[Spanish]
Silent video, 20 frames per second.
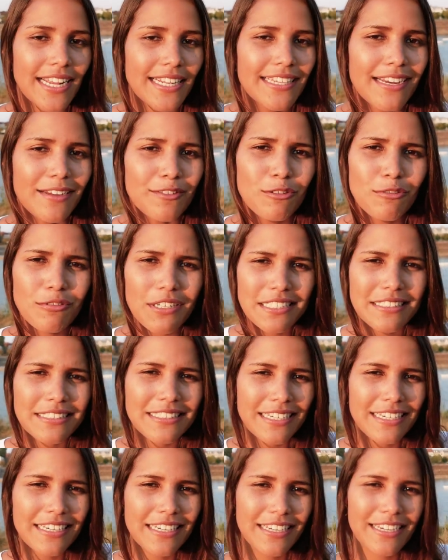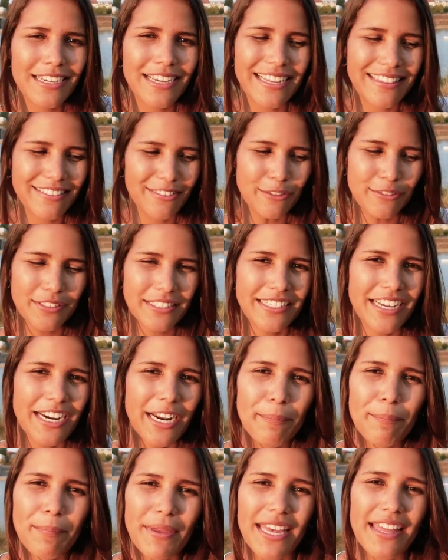el Danubio así, en donde están
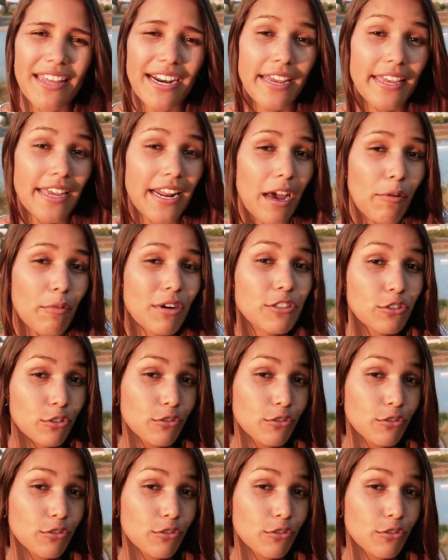las piedras y el agua